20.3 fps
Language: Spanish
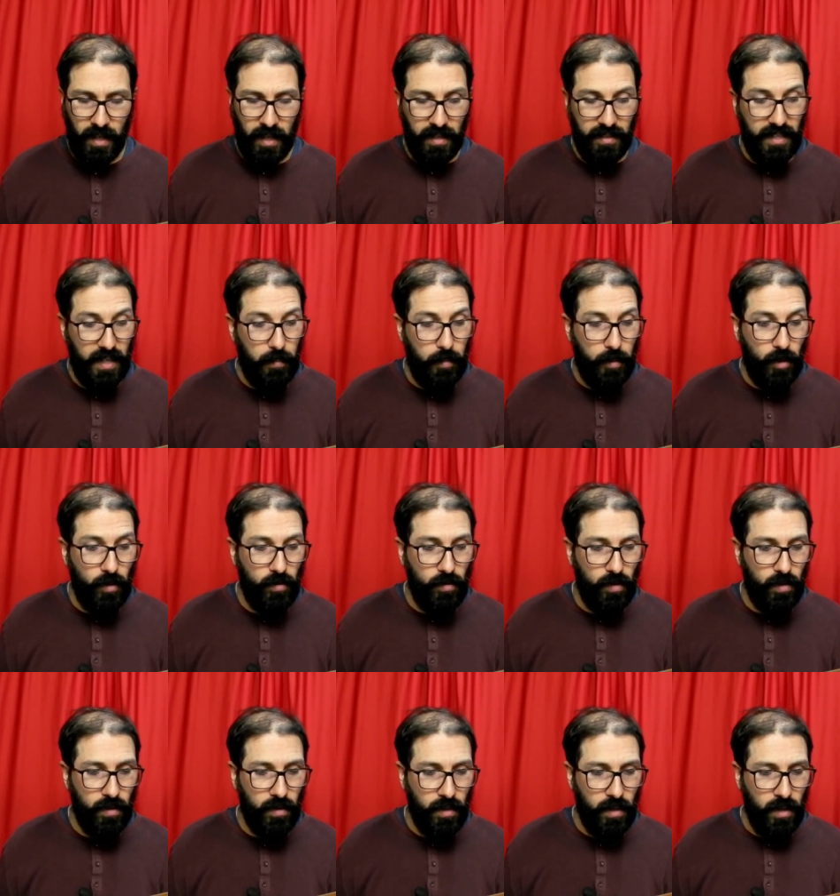De
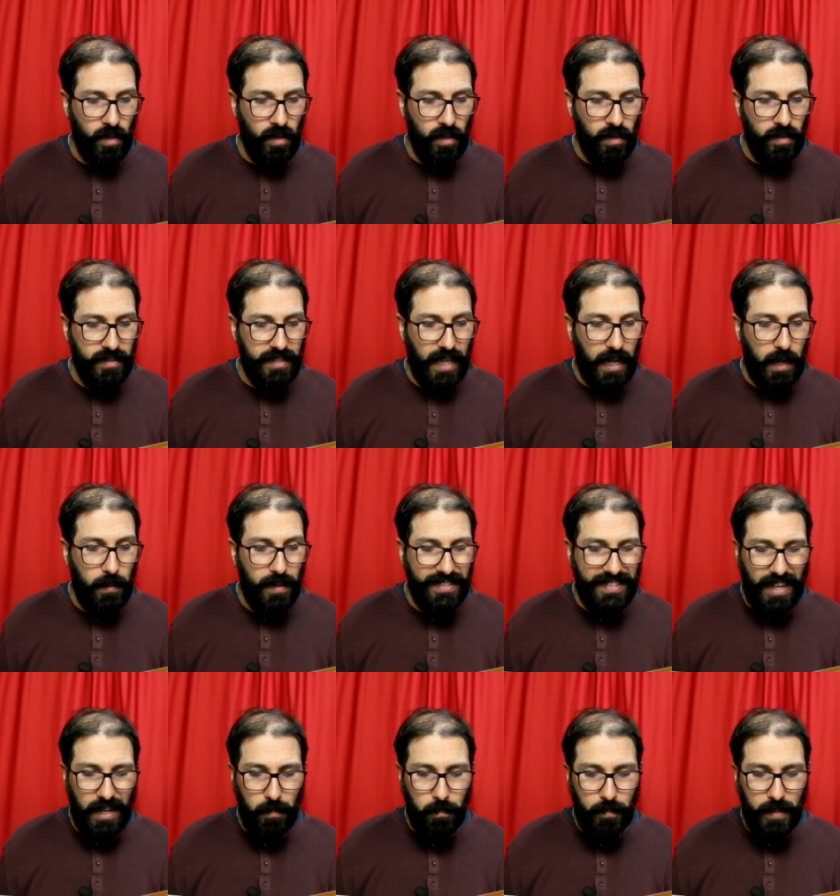pronto, tal vez
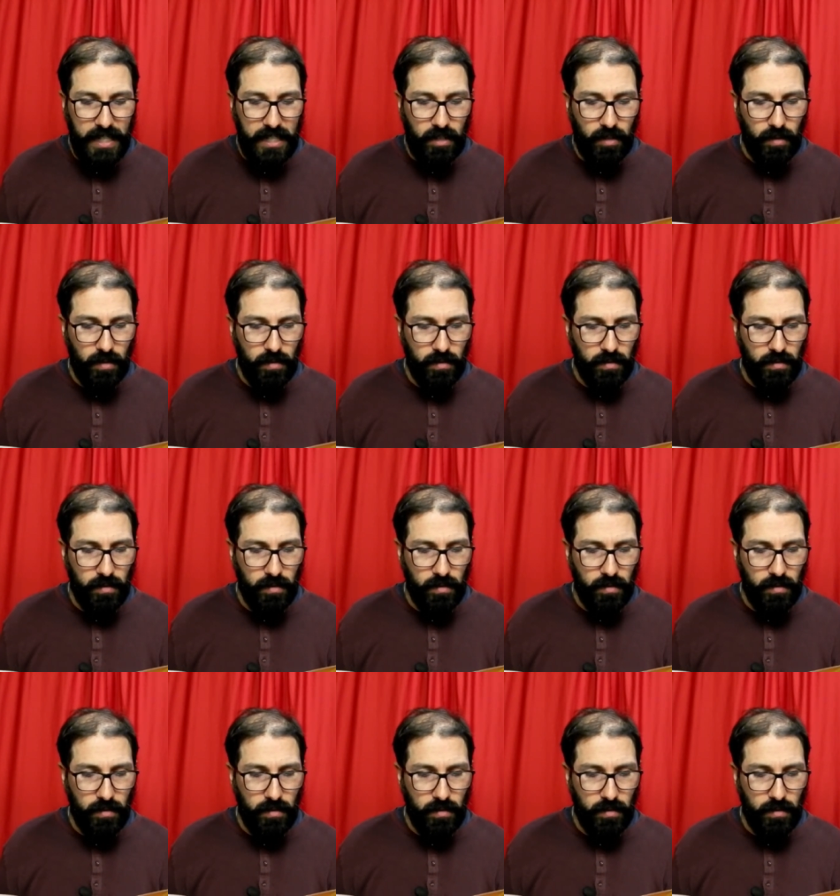el pico.